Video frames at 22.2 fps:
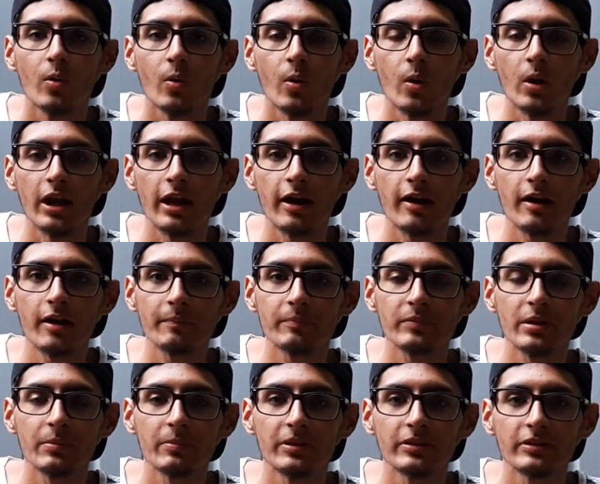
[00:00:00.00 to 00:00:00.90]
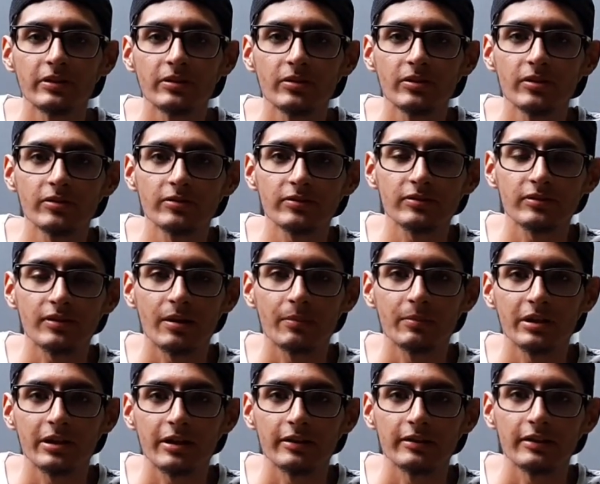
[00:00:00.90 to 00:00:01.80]
Hola, bienvenidos a
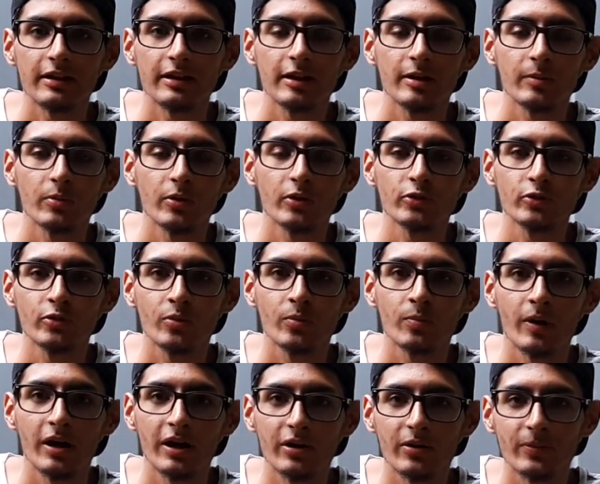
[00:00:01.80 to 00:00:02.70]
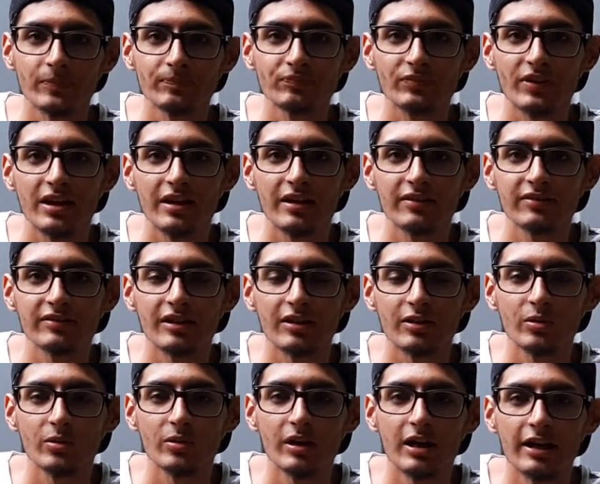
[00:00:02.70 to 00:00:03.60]
mi canal El Bosque Urbano. Les
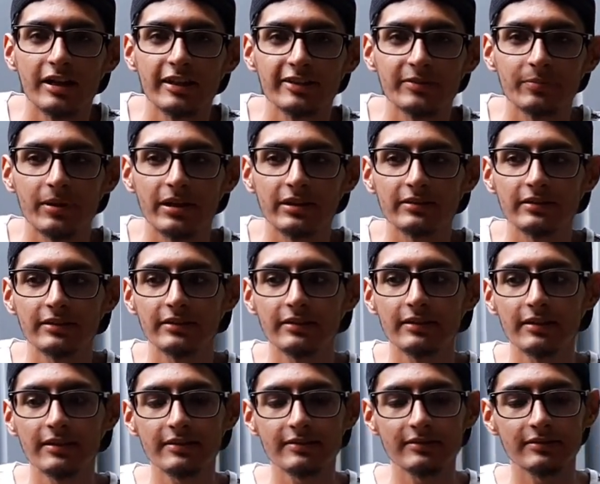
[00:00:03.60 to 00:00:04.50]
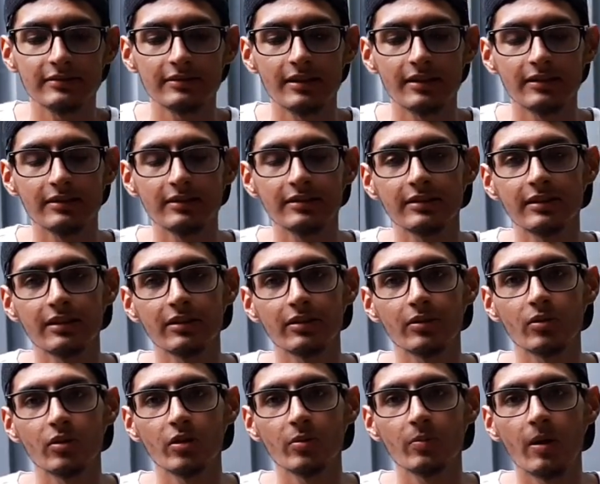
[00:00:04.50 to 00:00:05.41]
saluda Alex Martínez y el día
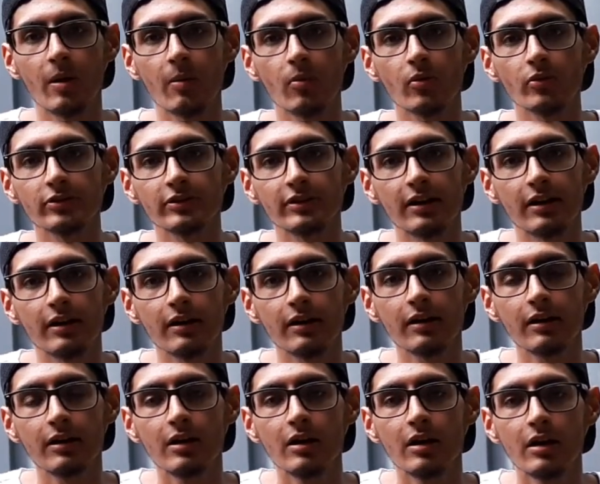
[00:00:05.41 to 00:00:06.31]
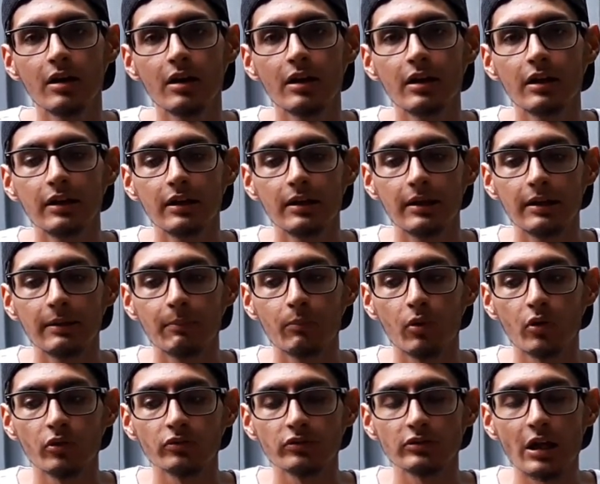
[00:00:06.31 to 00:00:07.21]
de hoy vamos a
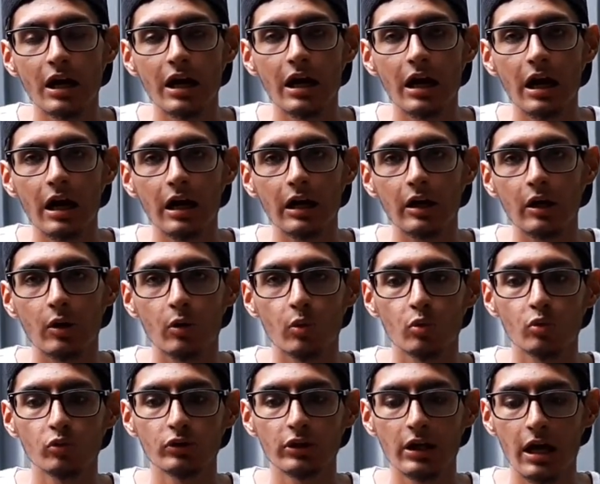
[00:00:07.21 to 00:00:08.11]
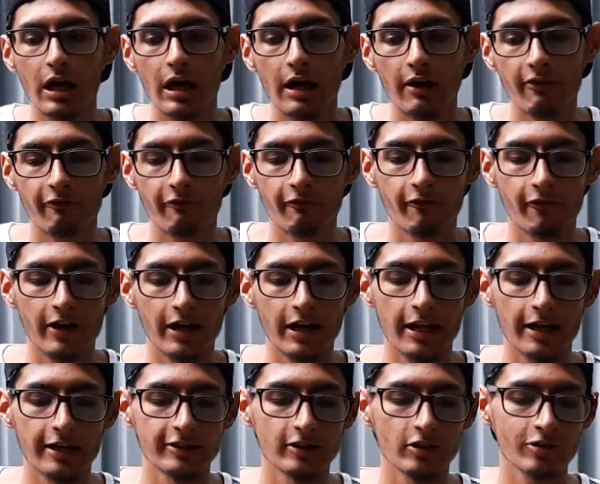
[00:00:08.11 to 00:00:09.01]
montar una
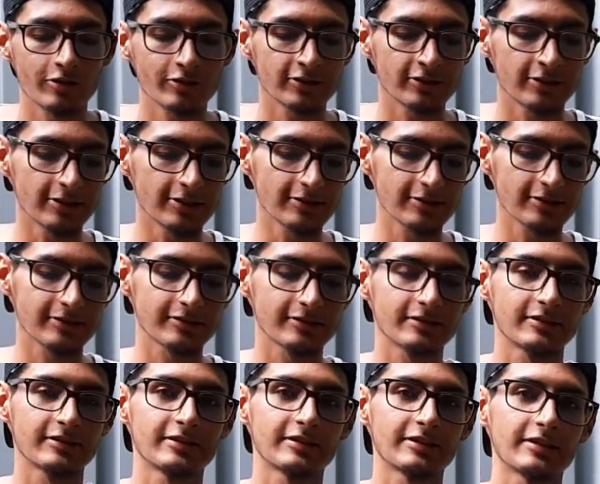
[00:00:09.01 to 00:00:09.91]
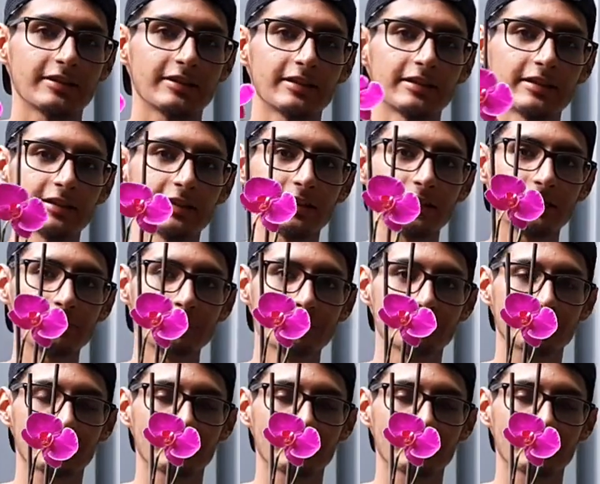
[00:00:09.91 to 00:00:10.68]
Phalaenopsis en